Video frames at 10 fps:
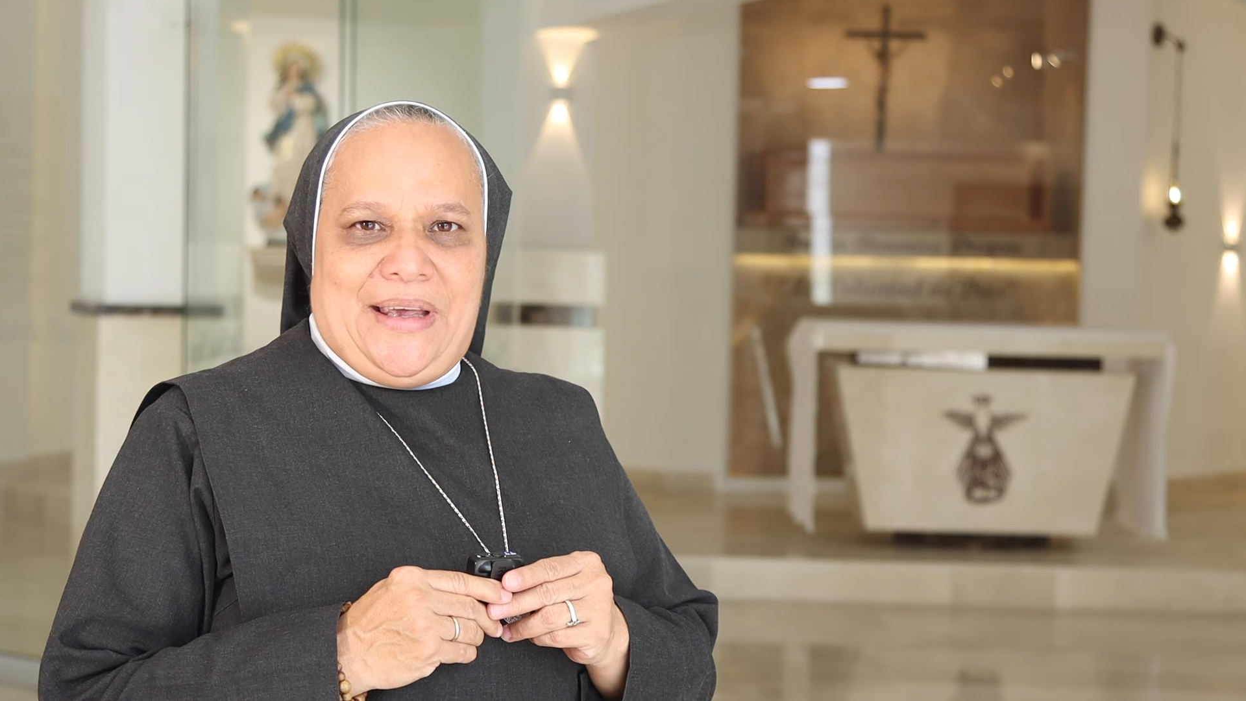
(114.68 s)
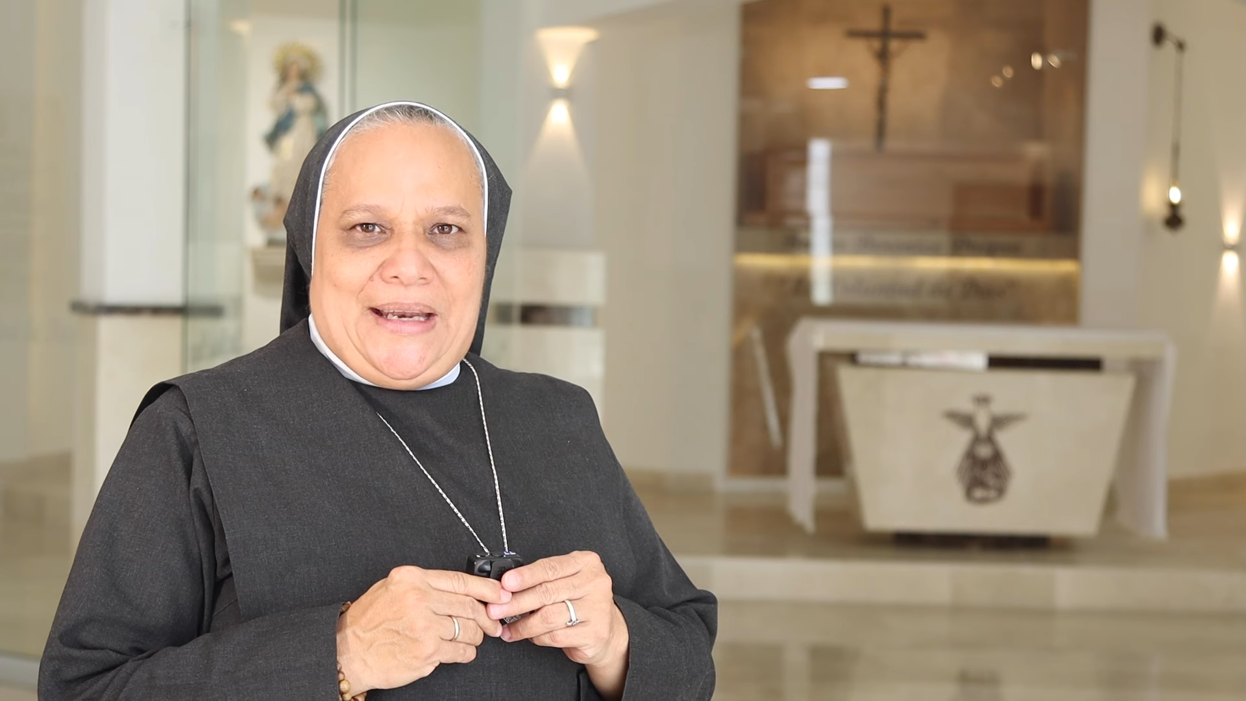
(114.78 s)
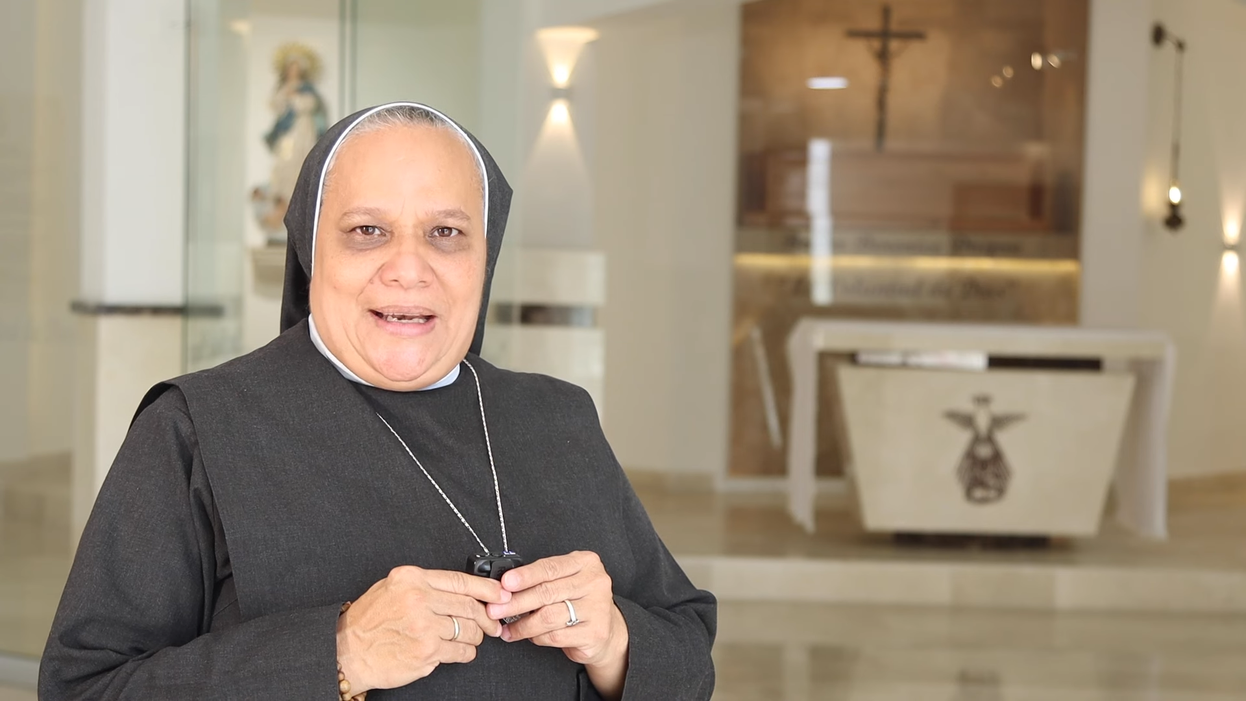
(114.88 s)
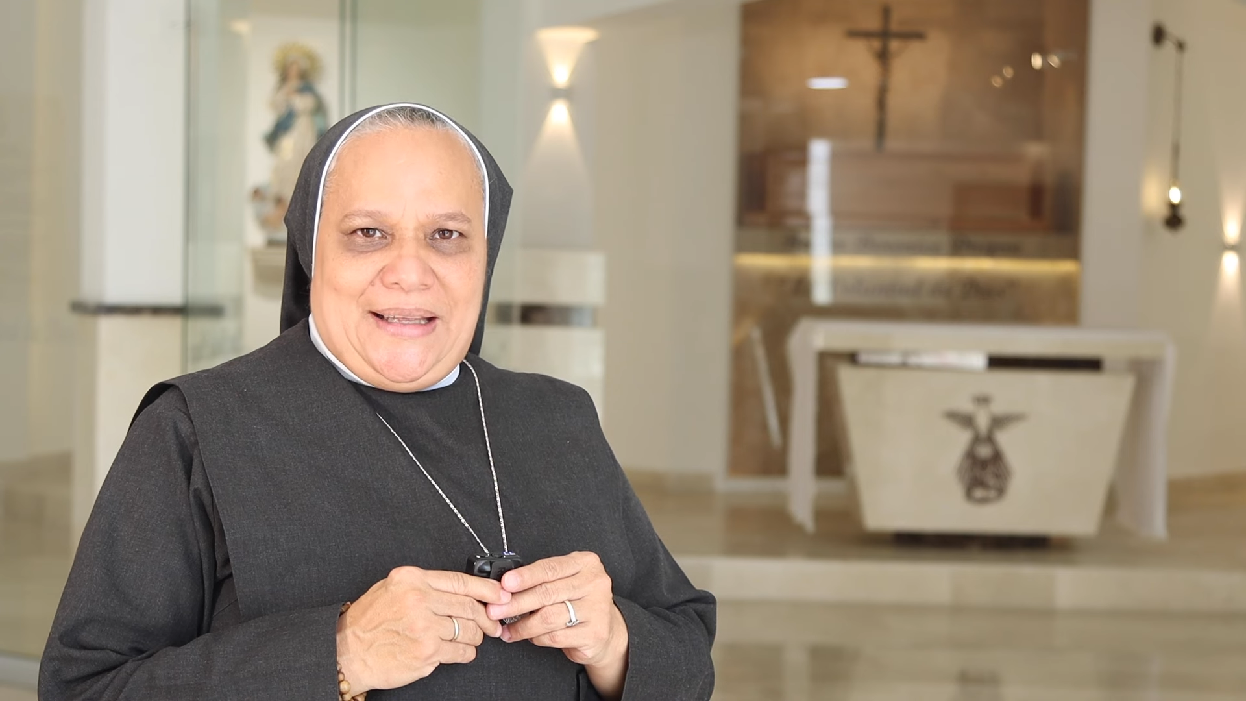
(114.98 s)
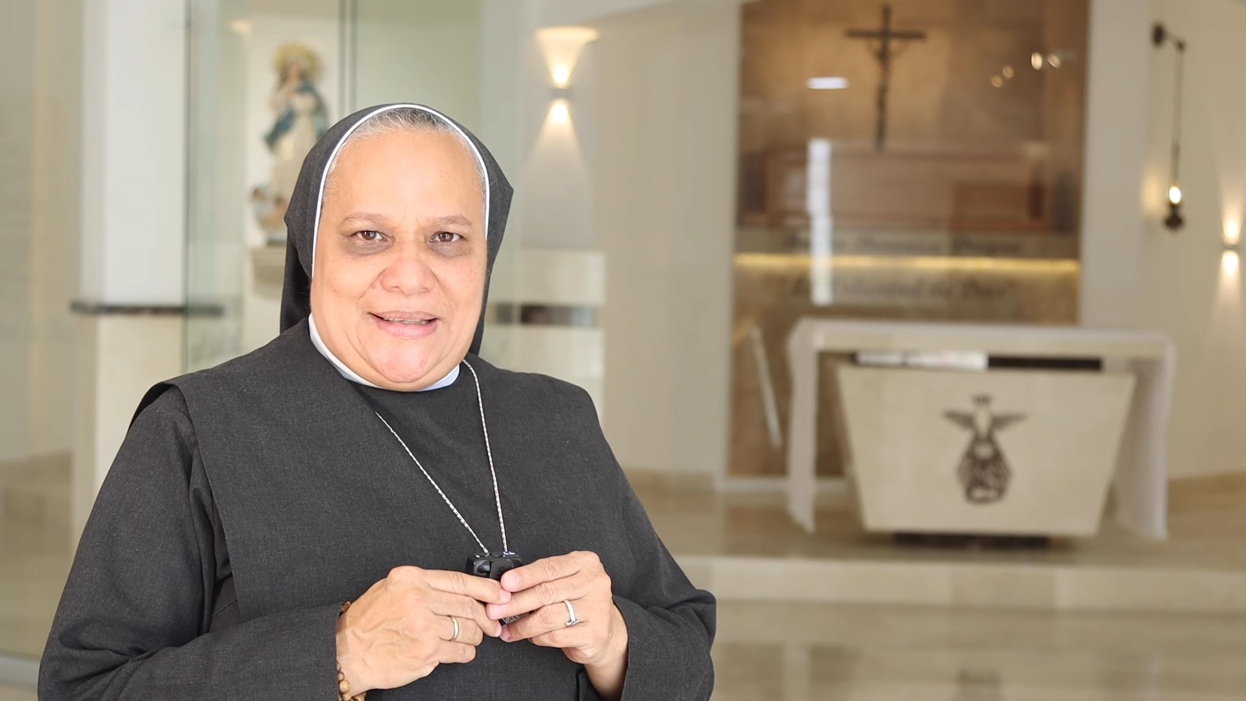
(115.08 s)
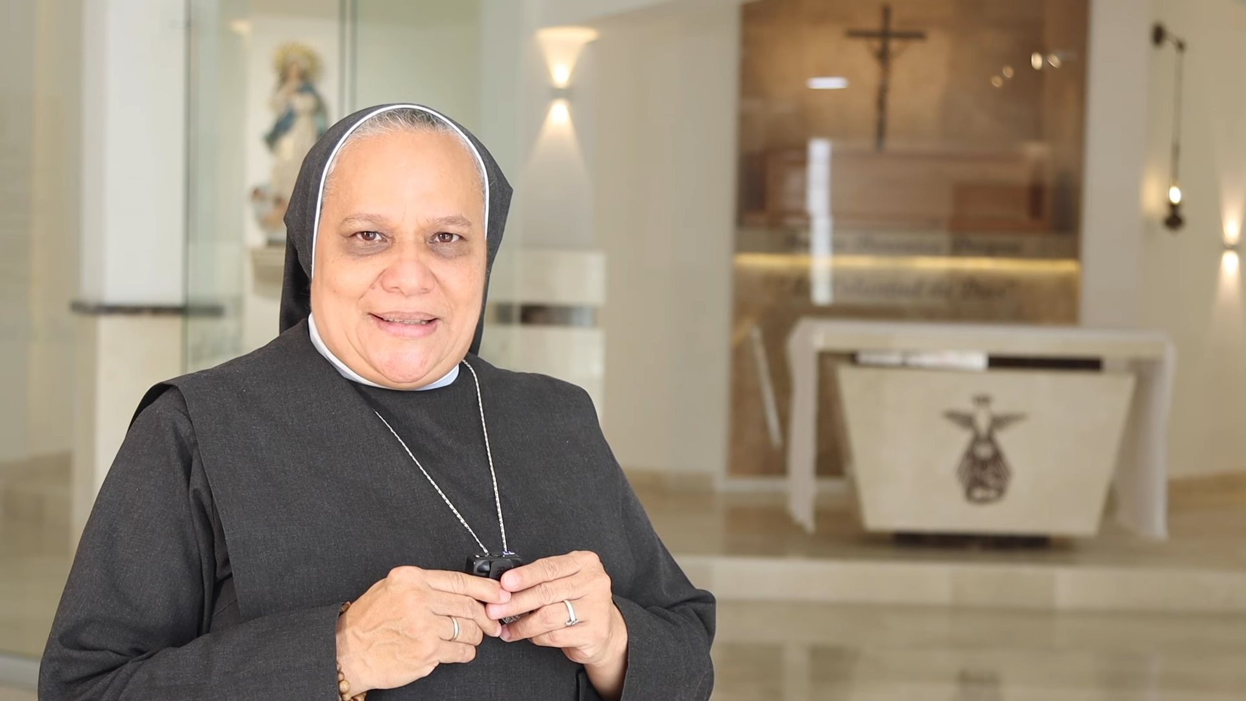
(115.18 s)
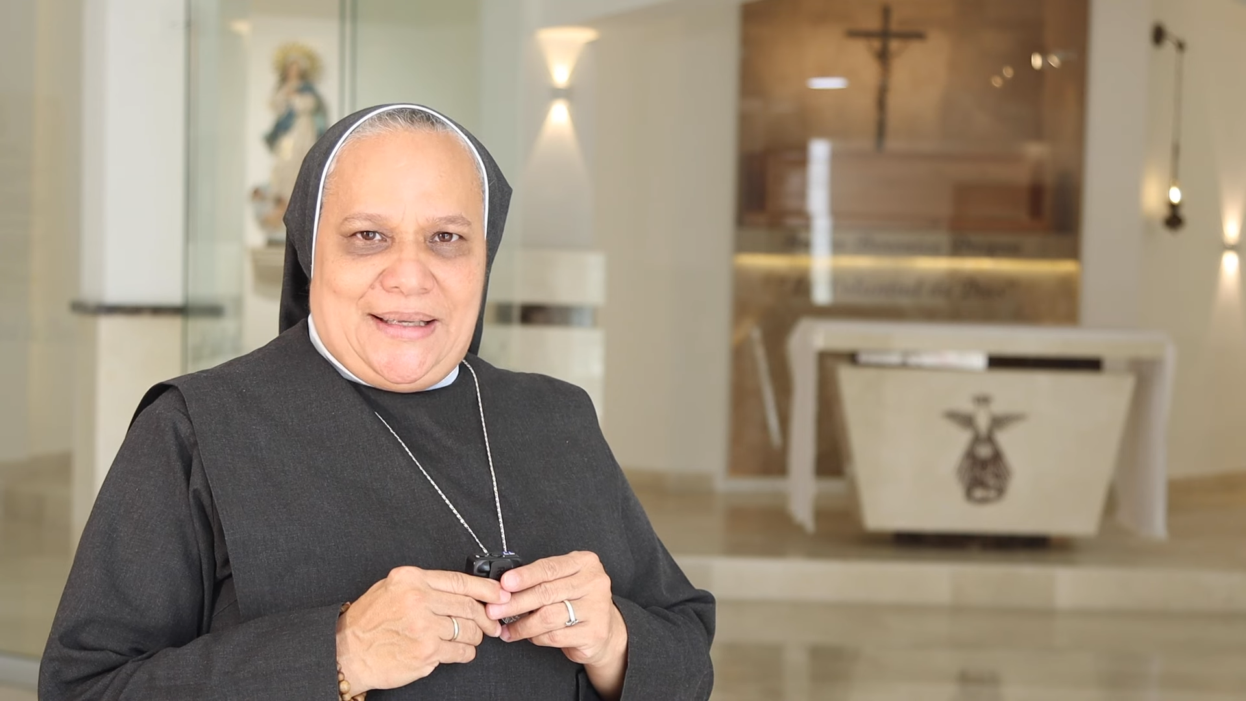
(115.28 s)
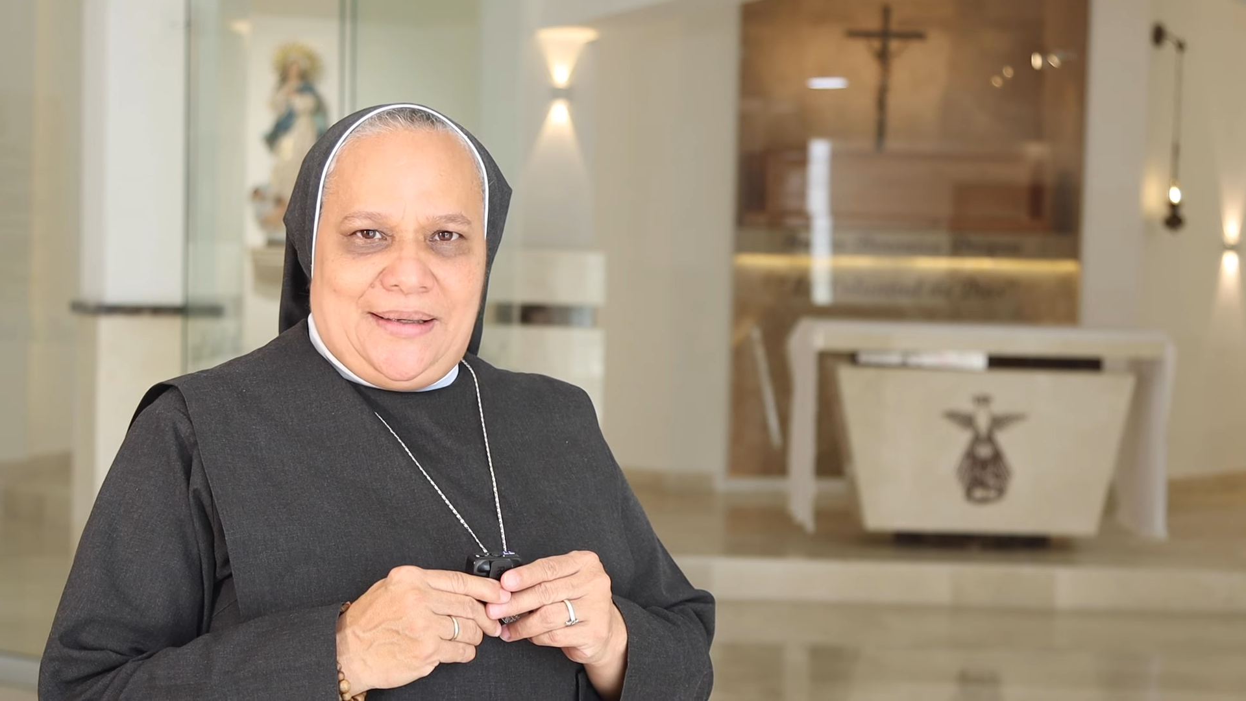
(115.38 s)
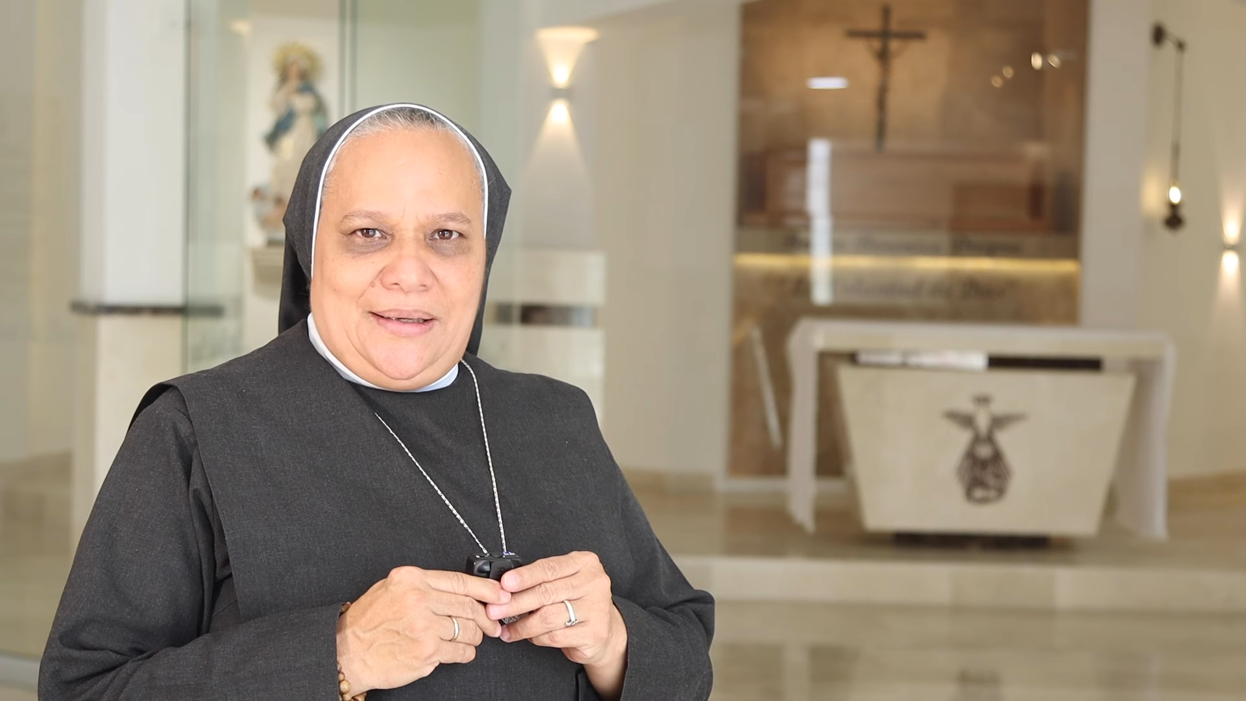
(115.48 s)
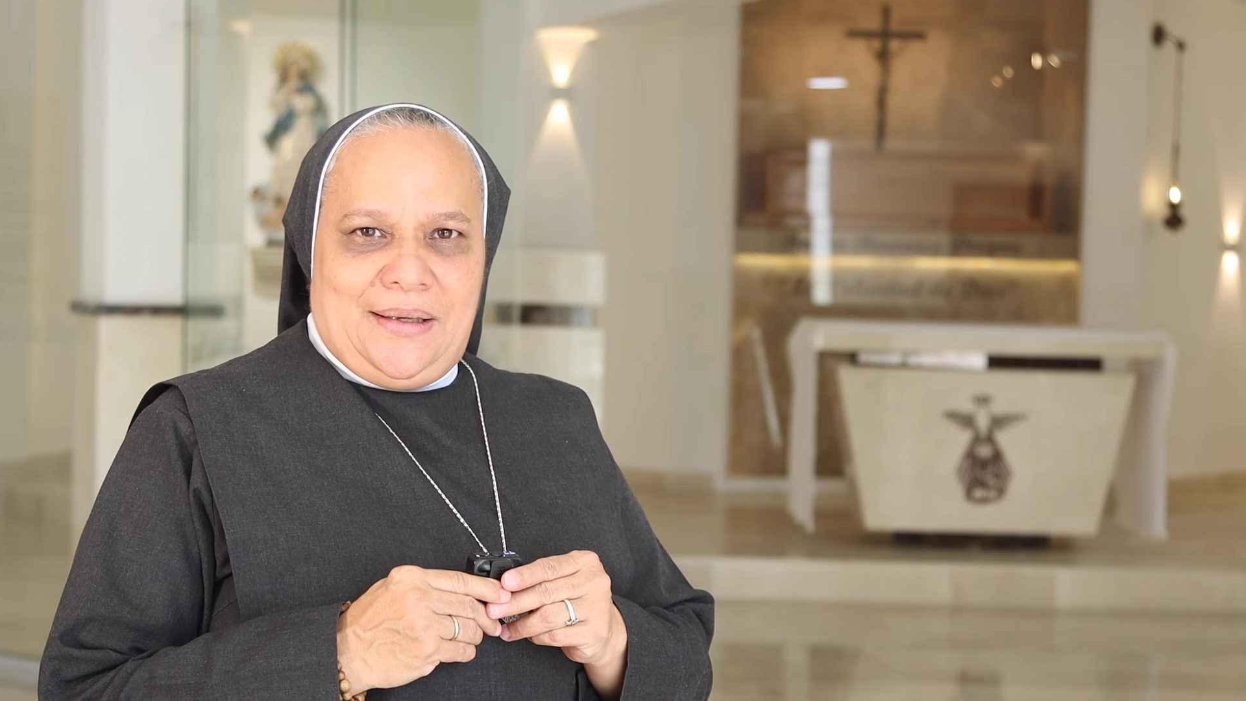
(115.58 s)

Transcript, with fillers: Berenice,